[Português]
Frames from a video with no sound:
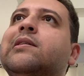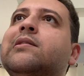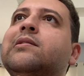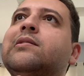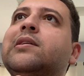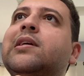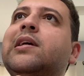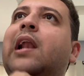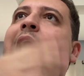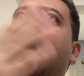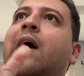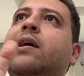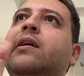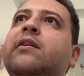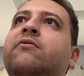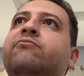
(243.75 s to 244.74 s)
sei
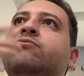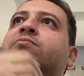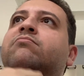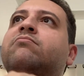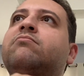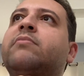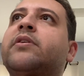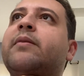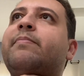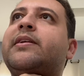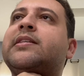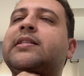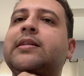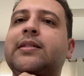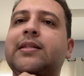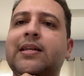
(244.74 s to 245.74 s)
lá, que não, não
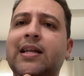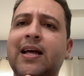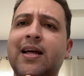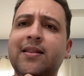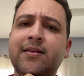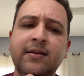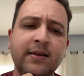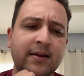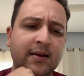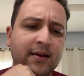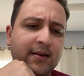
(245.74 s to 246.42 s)
representa nada,